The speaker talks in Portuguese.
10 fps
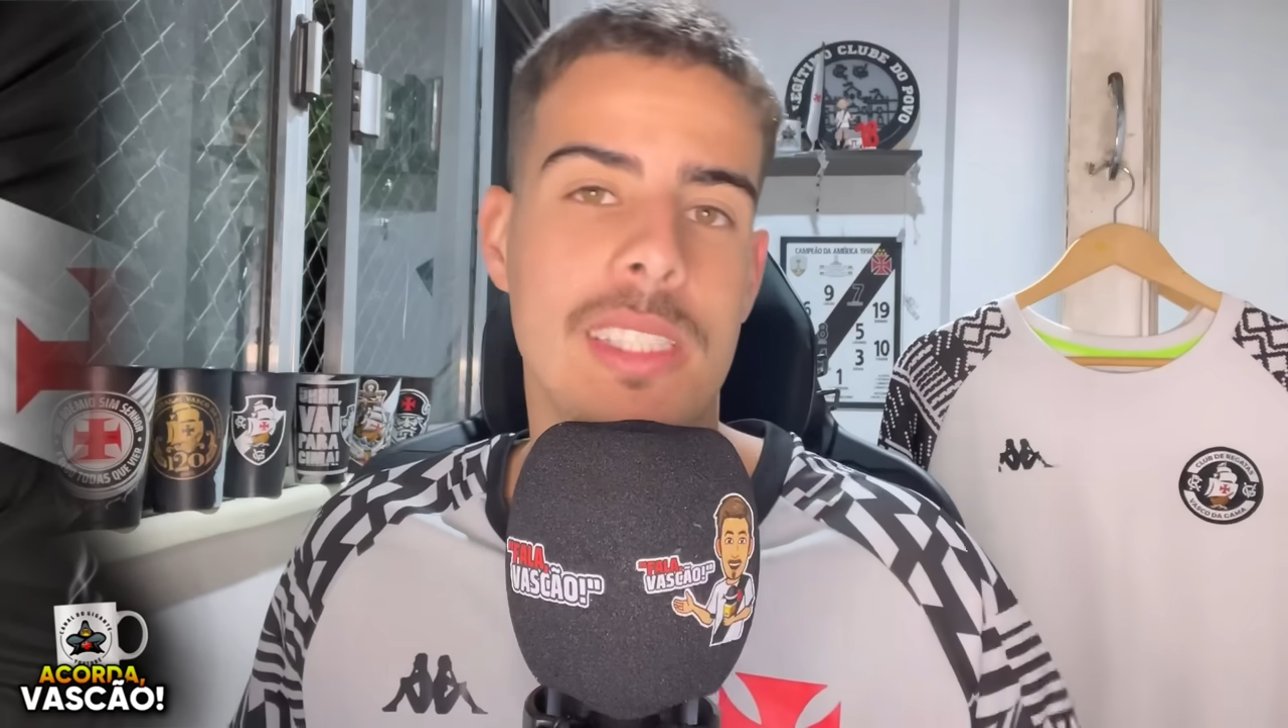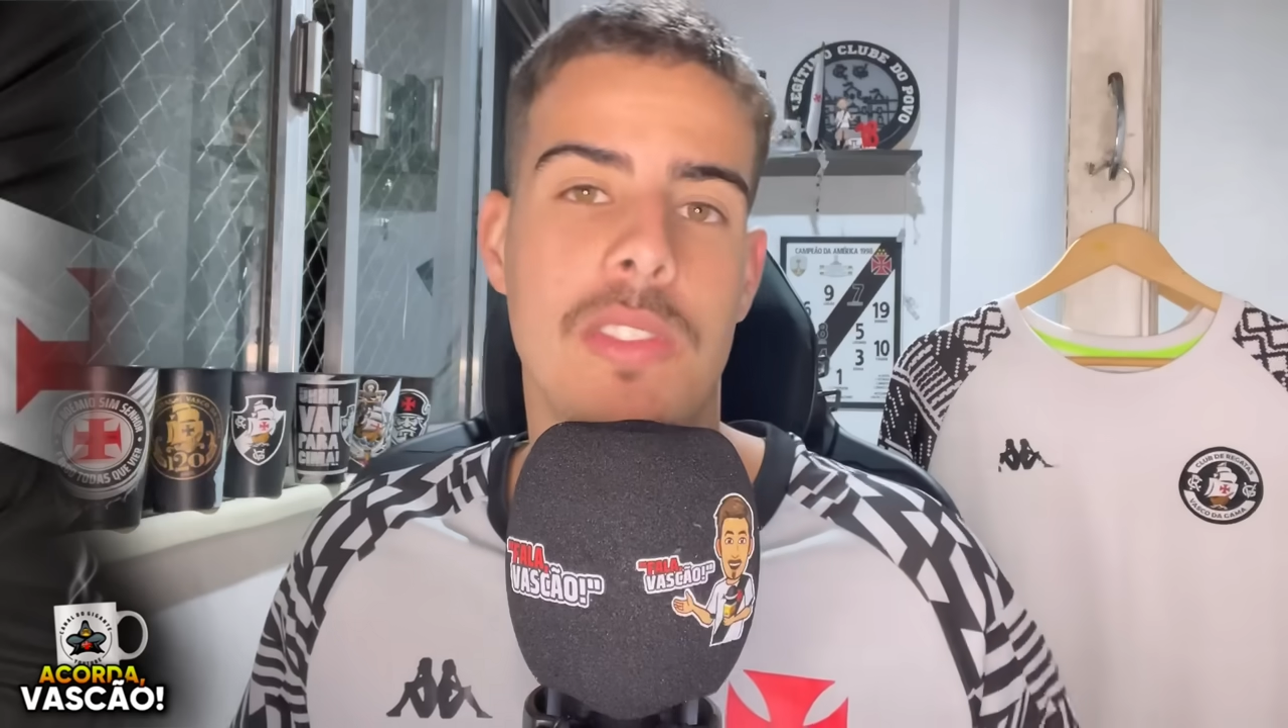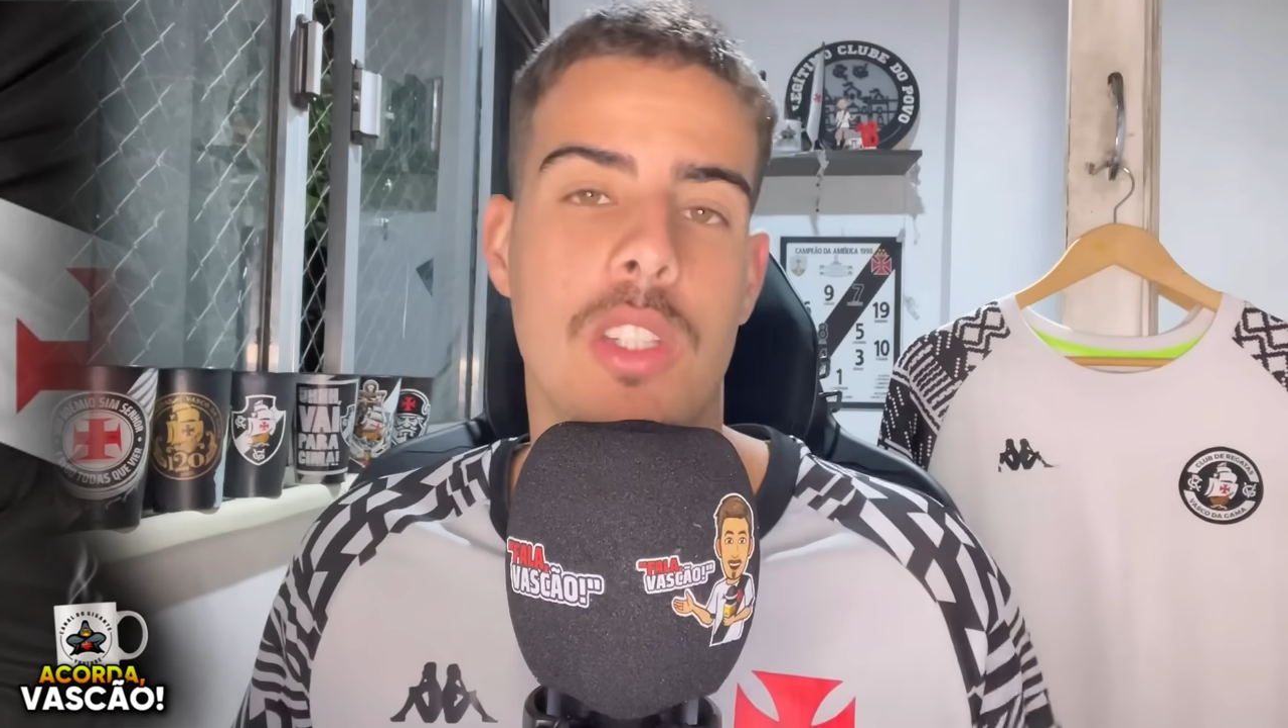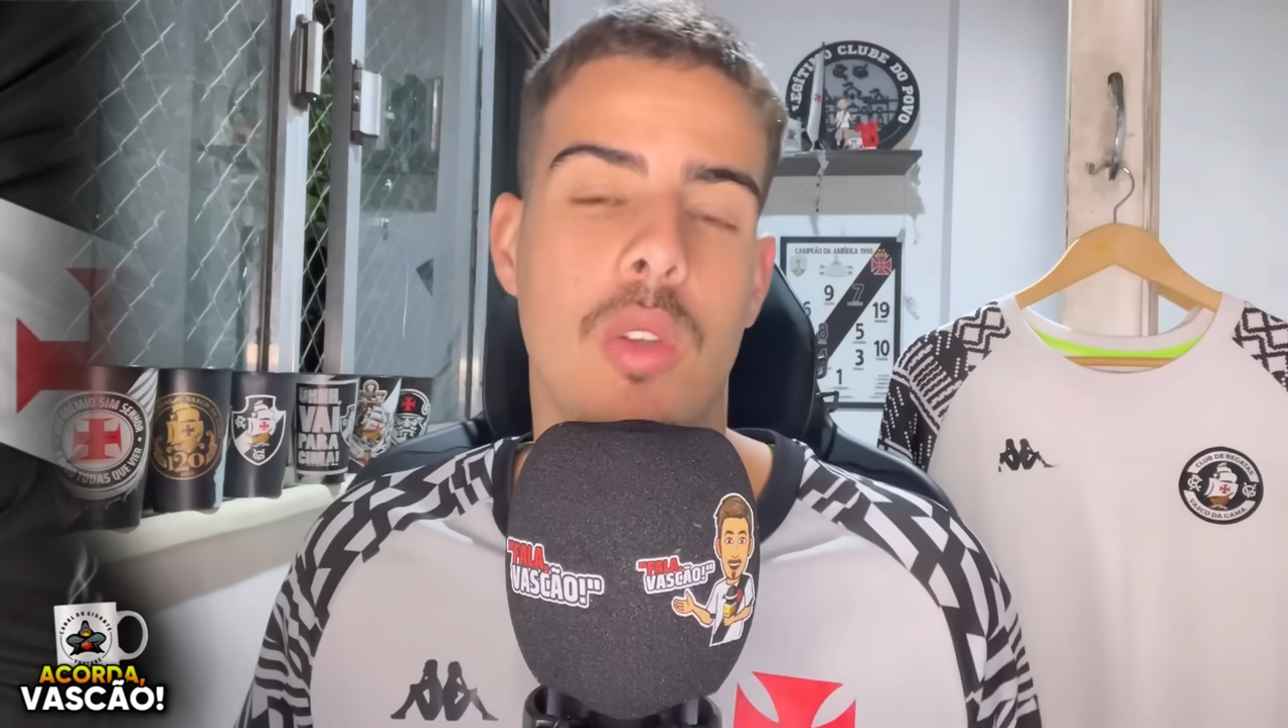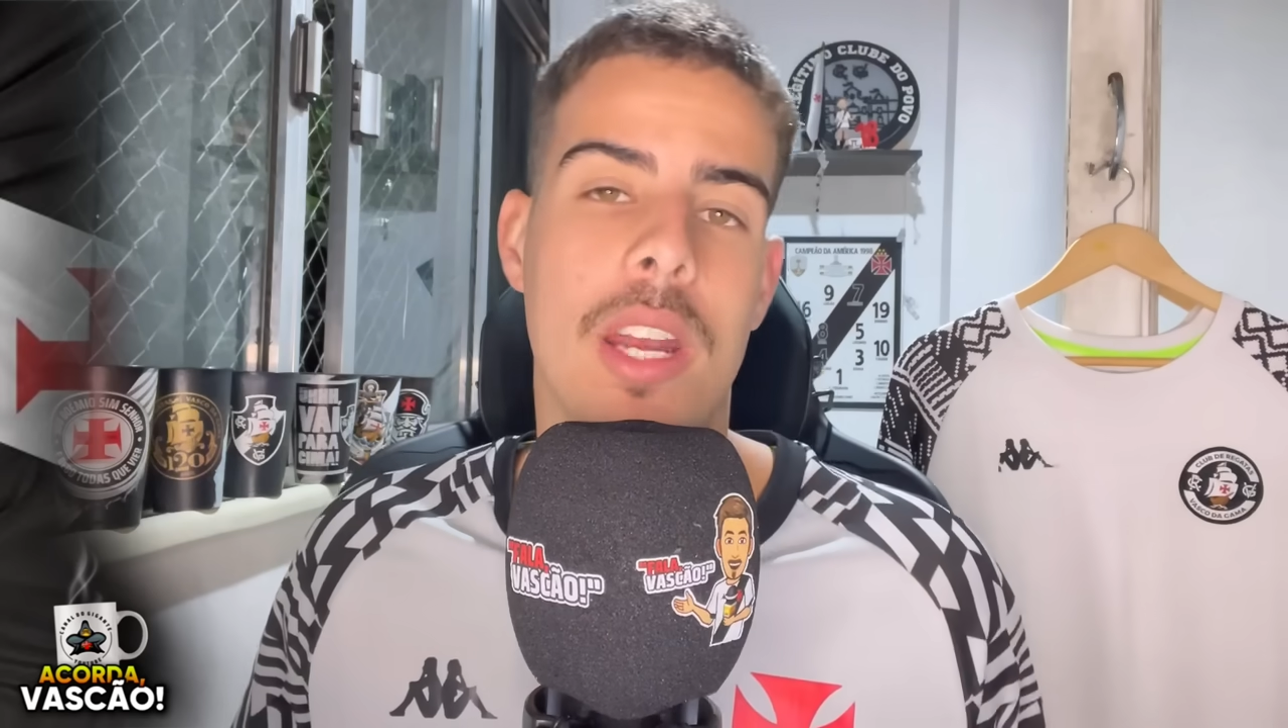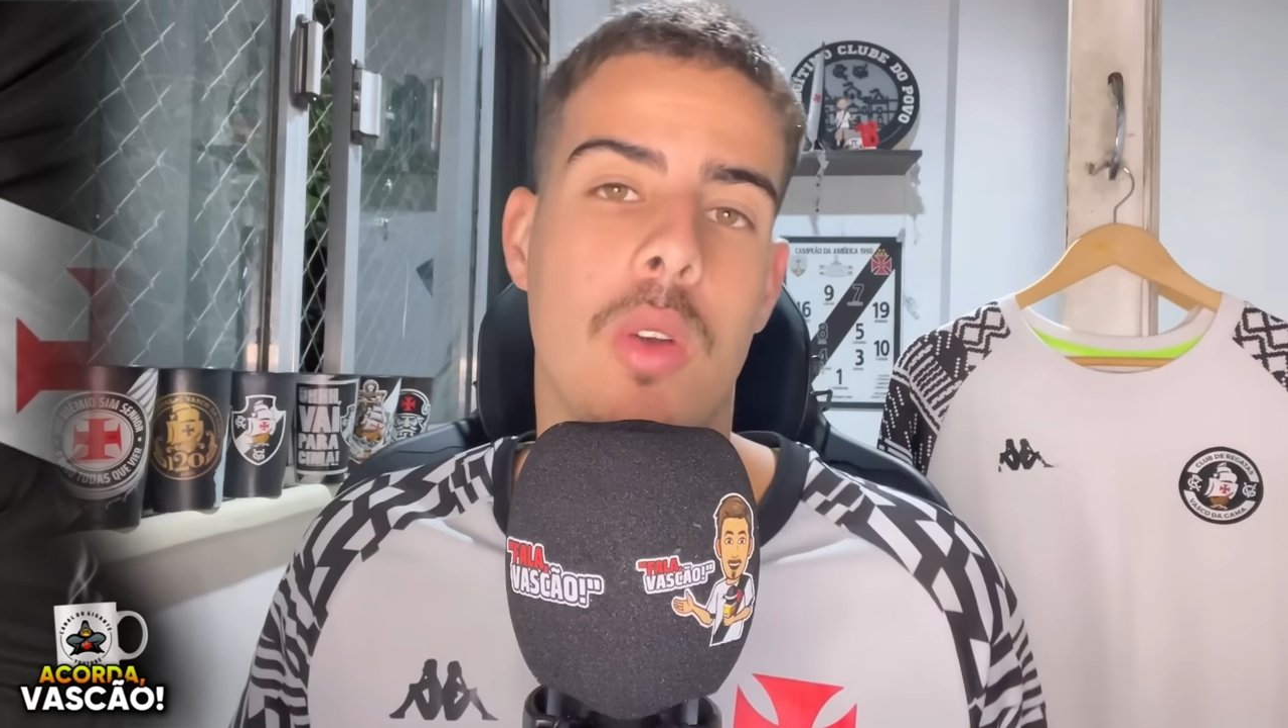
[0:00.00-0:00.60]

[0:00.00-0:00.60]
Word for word: a vitória